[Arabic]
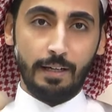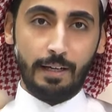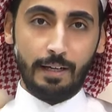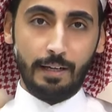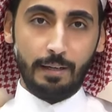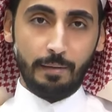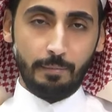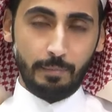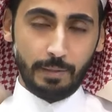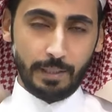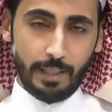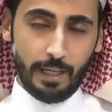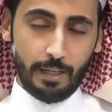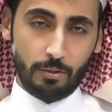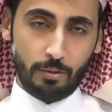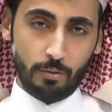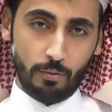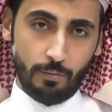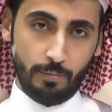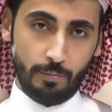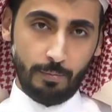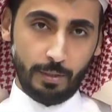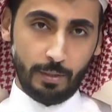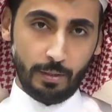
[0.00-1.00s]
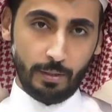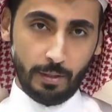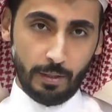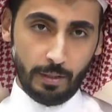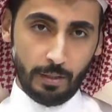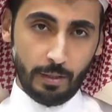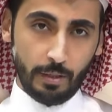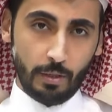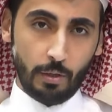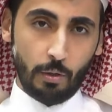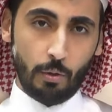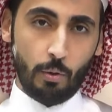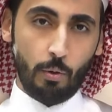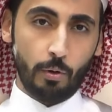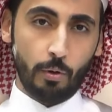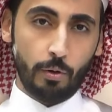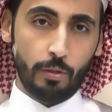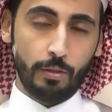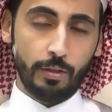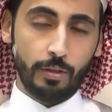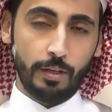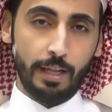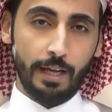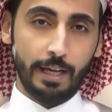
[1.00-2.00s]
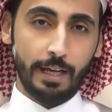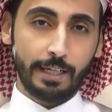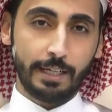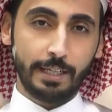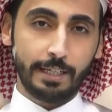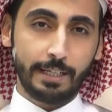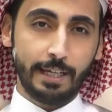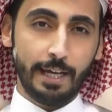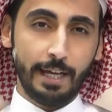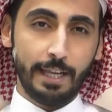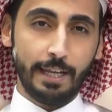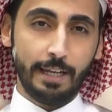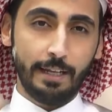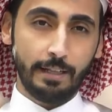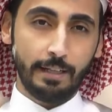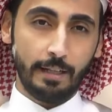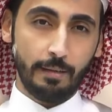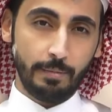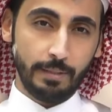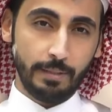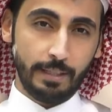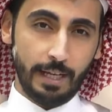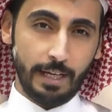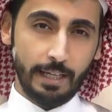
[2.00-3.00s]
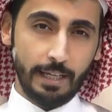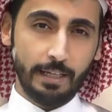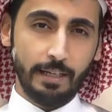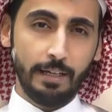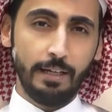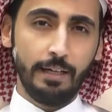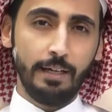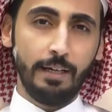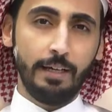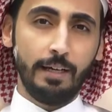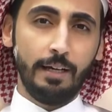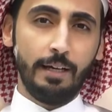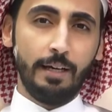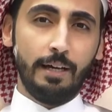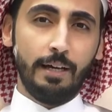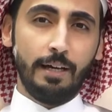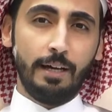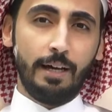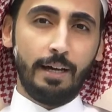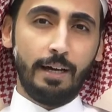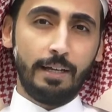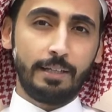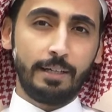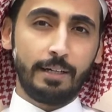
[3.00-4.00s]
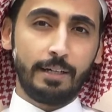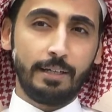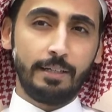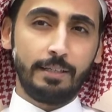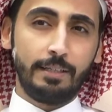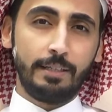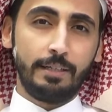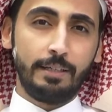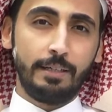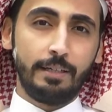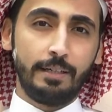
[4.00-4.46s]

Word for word: آه، بدايته من آه، غوث لكن كانت البداية أعتقد